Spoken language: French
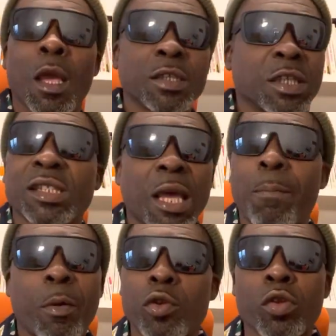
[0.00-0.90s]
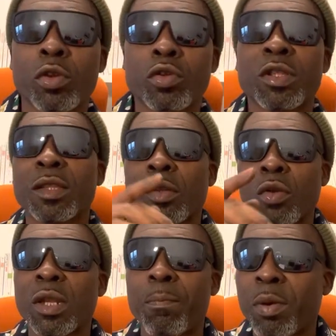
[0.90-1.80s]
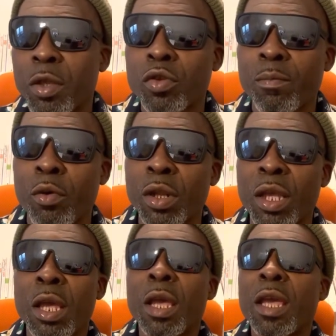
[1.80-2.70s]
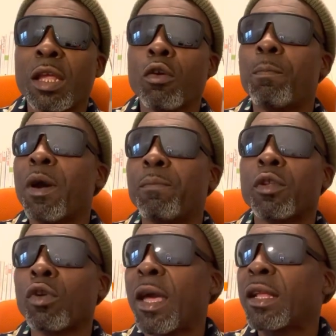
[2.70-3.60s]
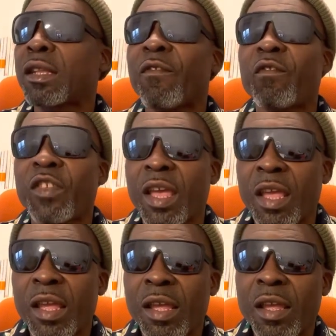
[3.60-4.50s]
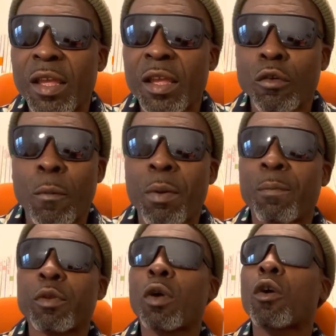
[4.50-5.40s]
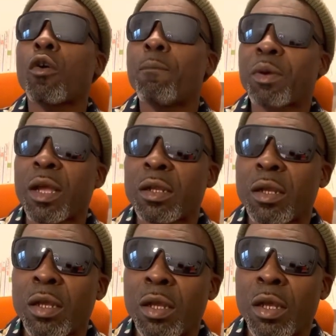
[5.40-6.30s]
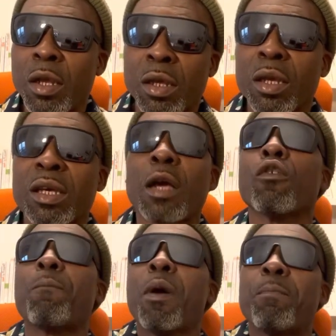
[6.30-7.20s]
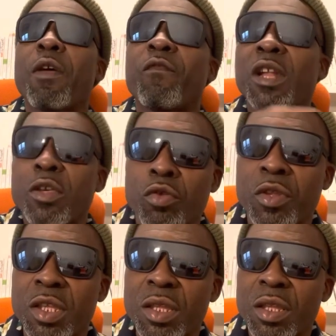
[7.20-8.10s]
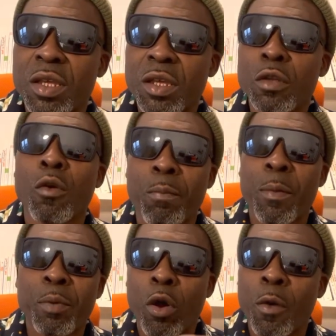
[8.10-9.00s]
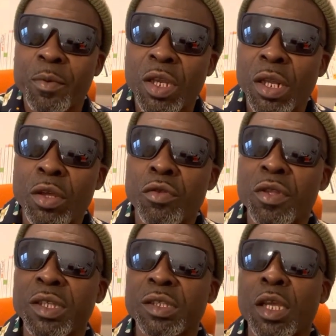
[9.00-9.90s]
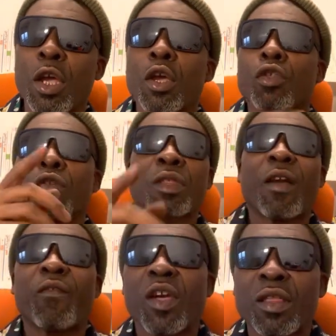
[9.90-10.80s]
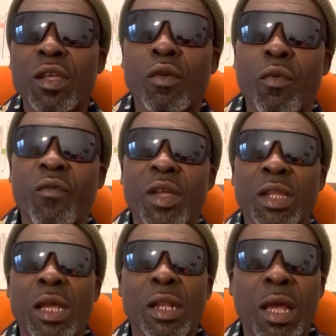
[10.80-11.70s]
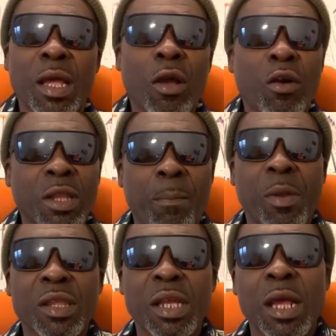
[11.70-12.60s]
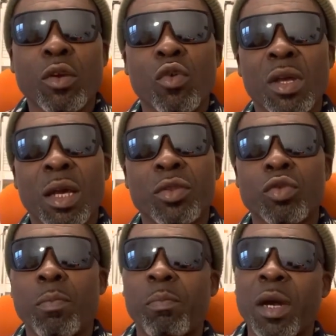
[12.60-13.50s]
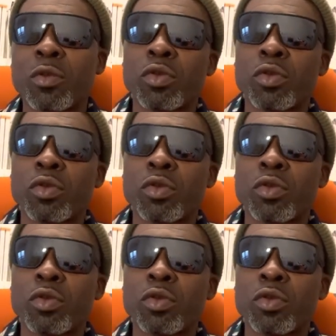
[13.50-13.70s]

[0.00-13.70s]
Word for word: Ce sera pas aujourd'hui. Ça, ce sont les pleurs d'une brûlée. Et le peuple doit être fier. Le peuple doit comprendre que quand le peuple fait la justice, le peuple obtient la justice. Jusqu'à faire ce que vous faites là, là, on appelle ça l'arrogance du pendu.